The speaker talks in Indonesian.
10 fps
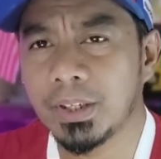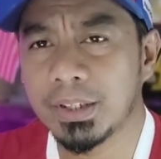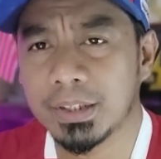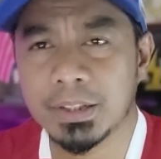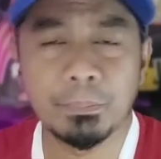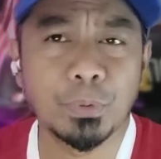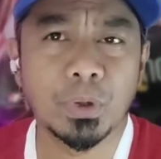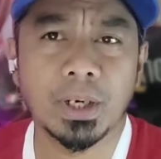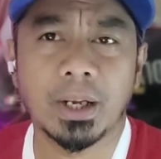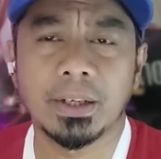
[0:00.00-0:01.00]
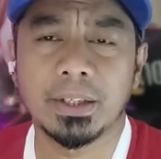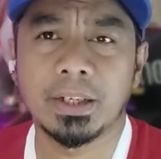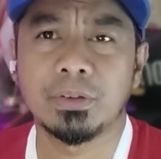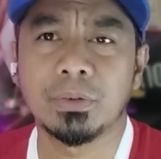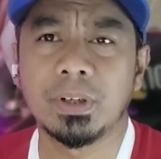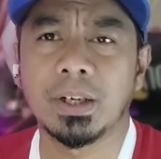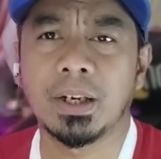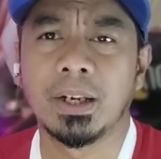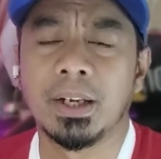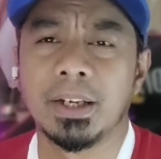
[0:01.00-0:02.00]
eh, sempurna dan
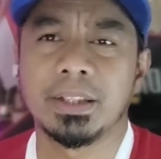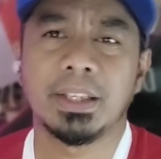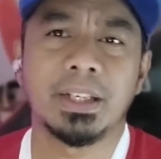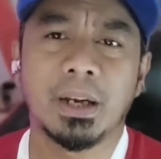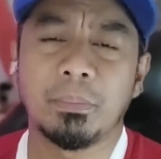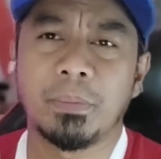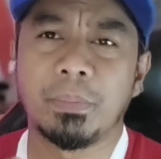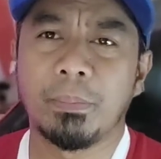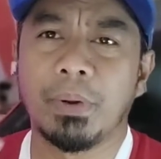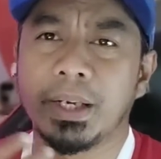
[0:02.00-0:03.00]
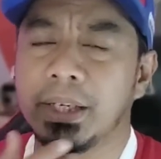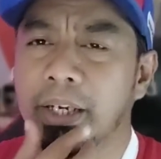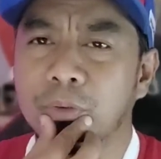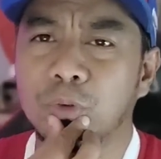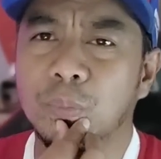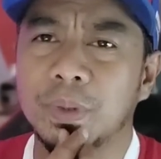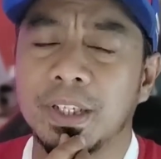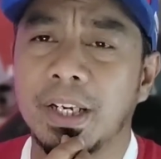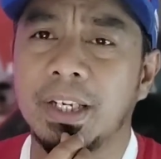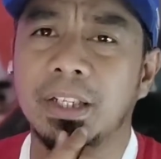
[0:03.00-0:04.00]
juga tidak membebankan untuk
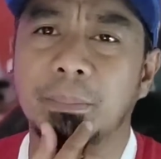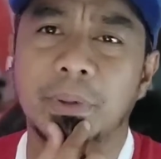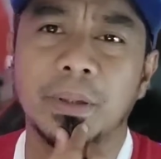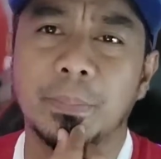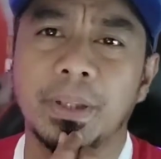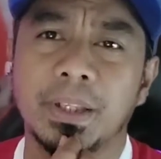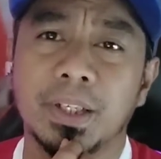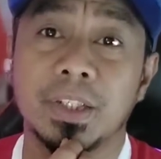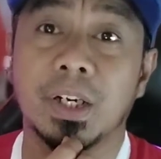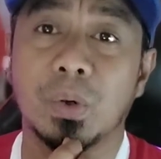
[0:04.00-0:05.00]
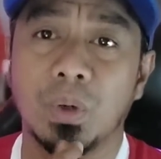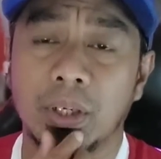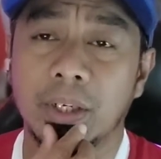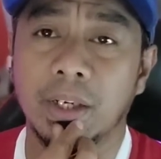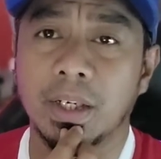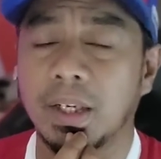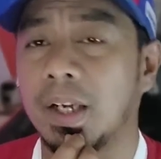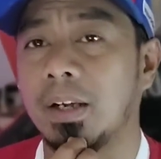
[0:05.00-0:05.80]
mencari di tempat-tempat yang jauh lagi kan